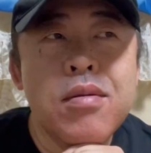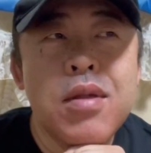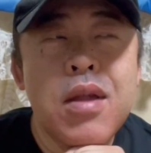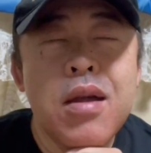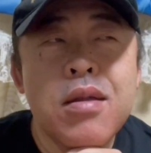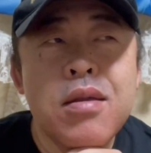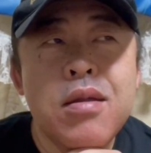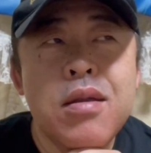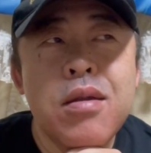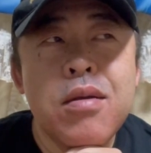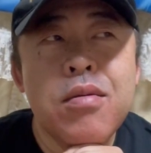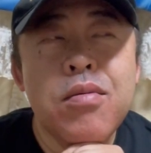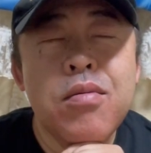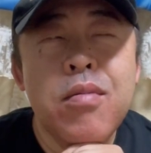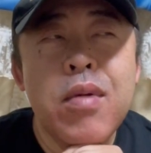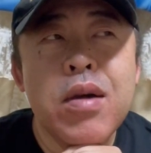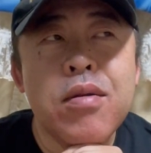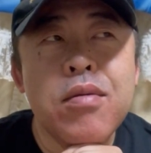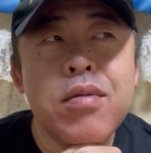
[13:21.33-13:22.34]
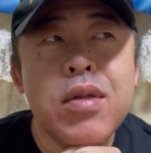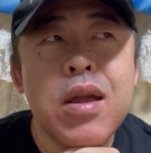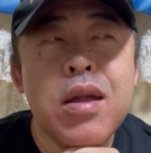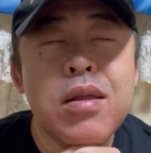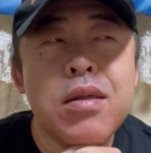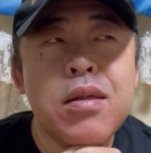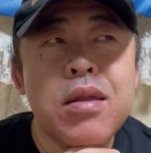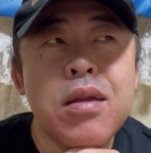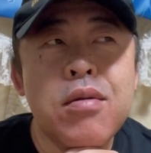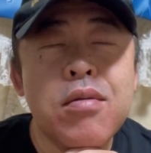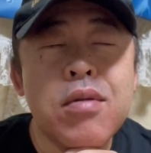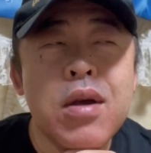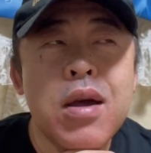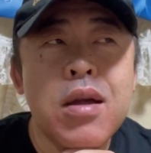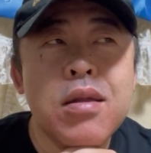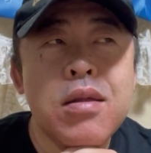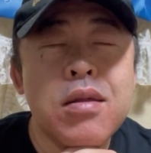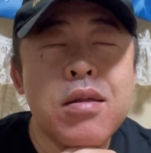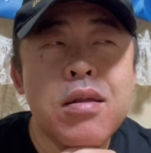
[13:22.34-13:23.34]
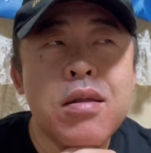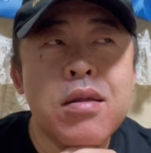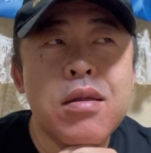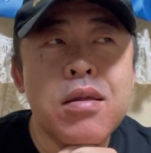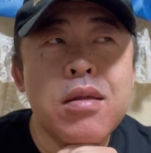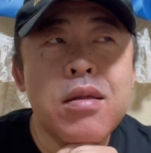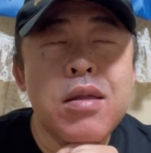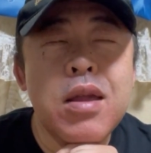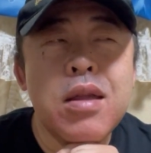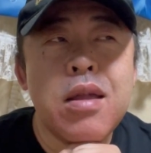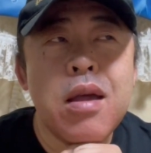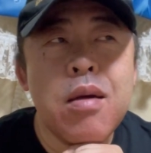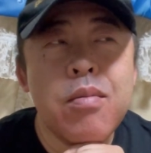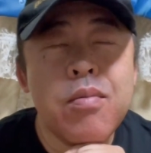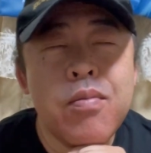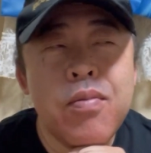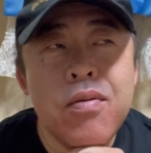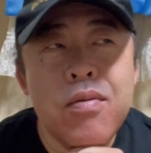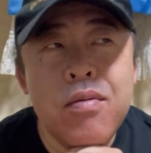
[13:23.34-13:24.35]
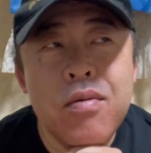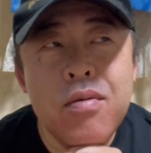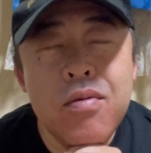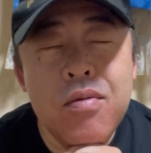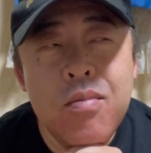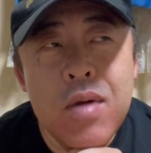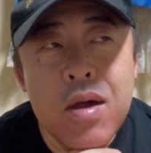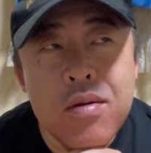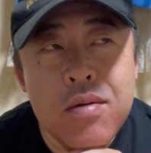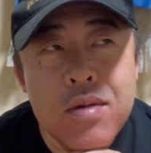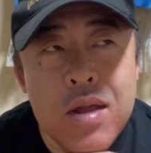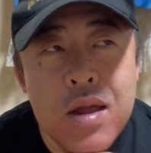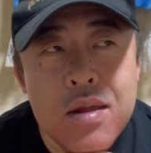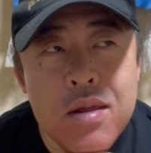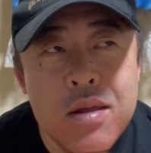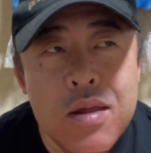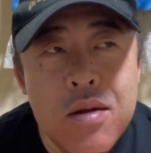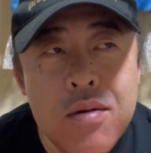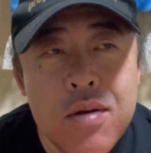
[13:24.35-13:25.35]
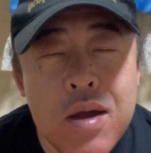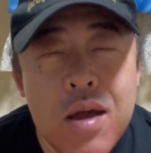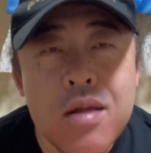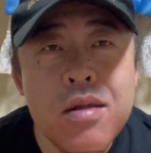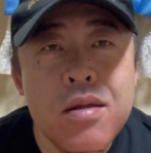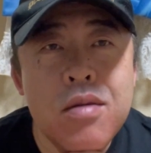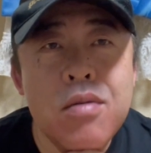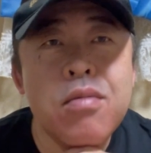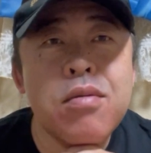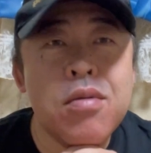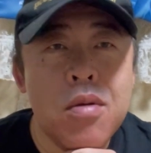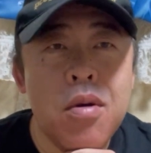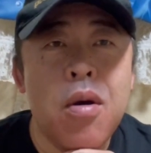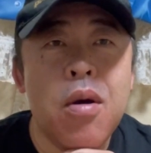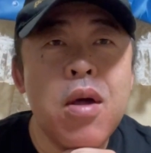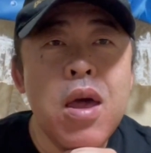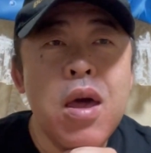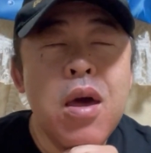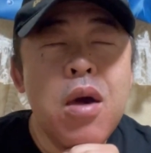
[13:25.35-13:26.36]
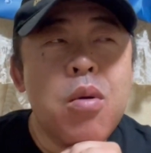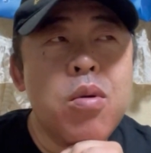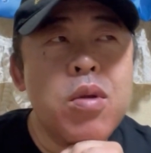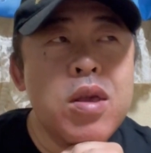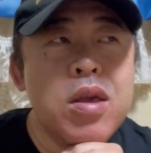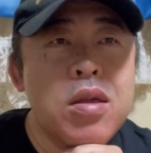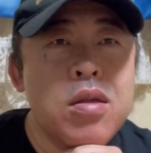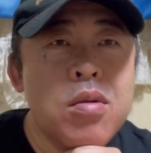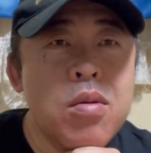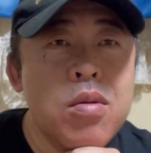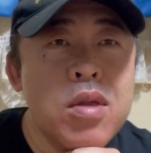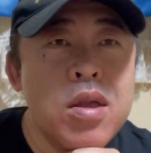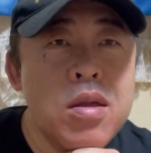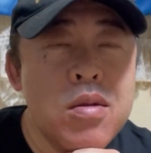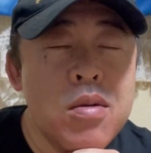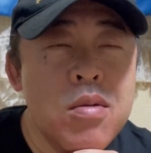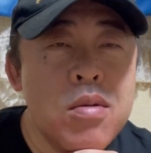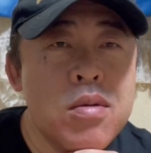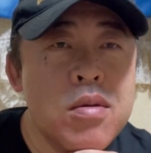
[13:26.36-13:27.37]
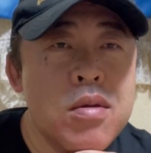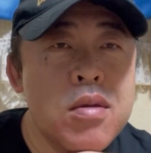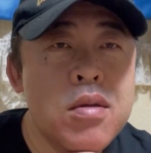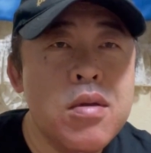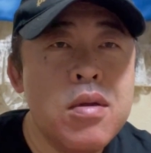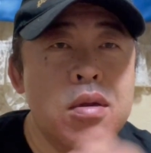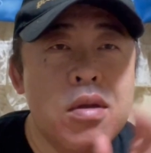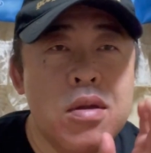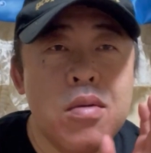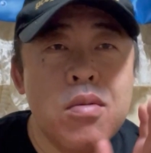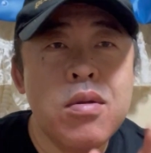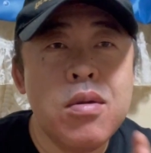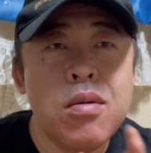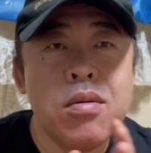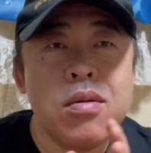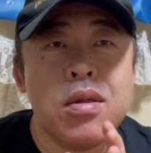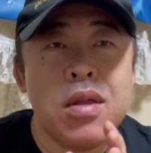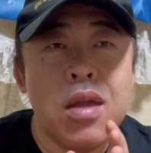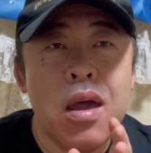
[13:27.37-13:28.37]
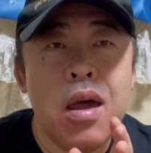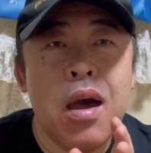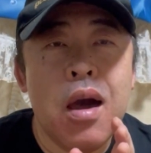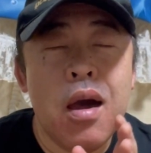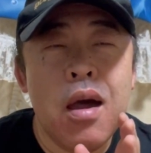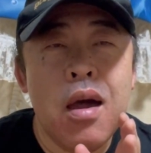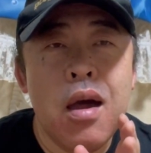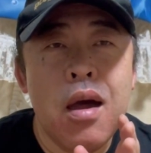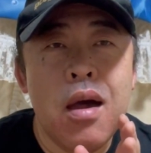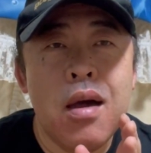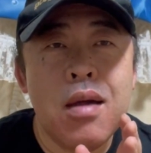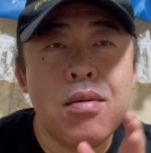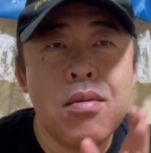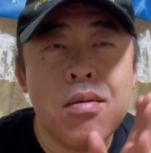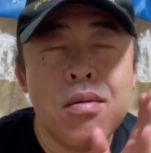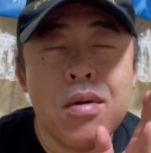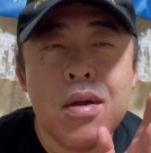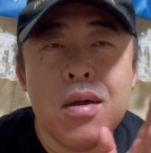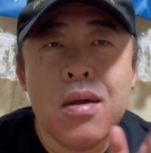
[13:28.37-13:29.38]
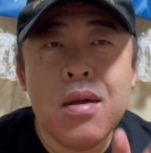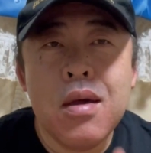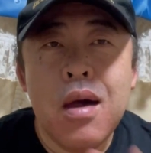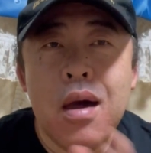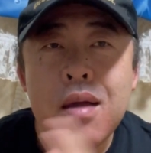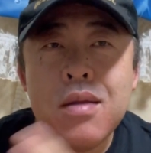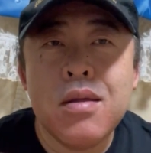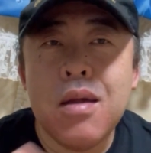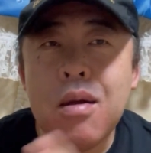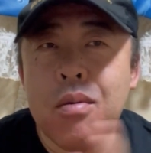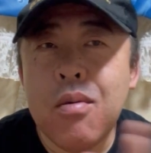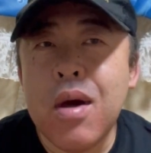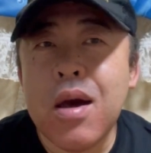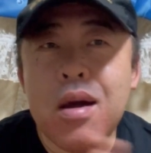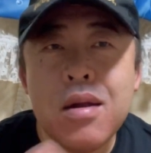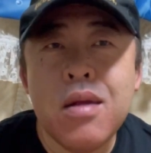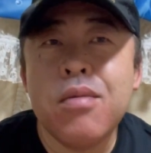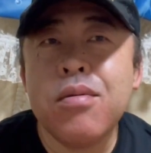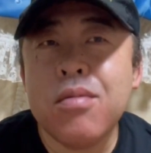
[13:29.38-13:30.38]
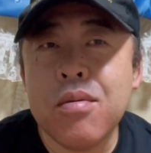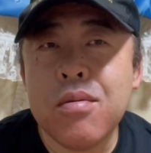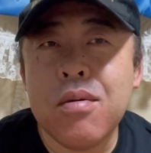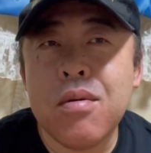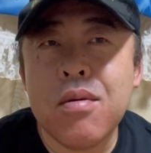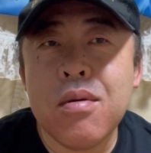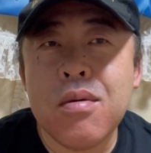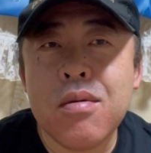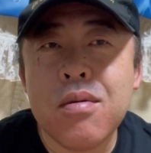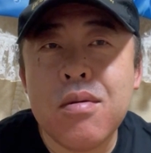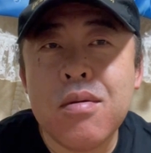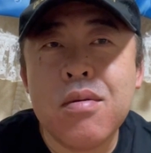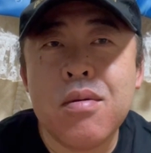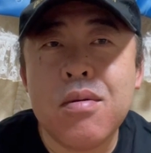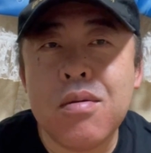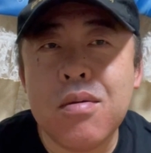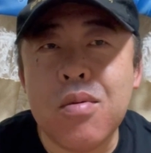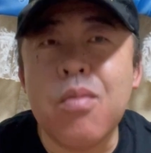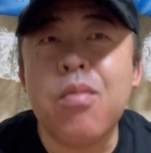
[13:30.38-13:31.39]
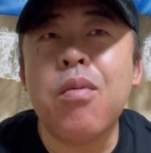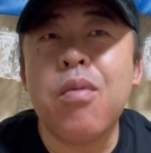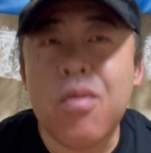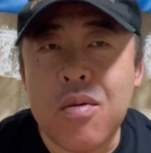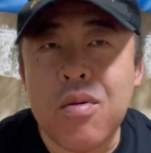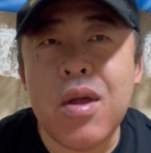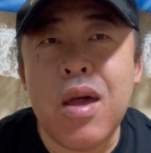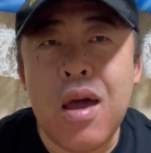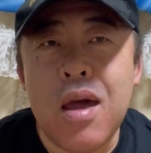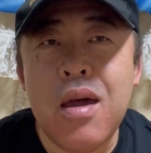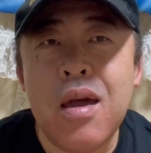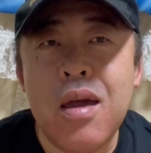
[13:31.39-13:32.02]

段にうまくなってるか、値段分うまくなってるかっていうと、これ人にと、人によって、あの、判断分かれると、と思う、これ。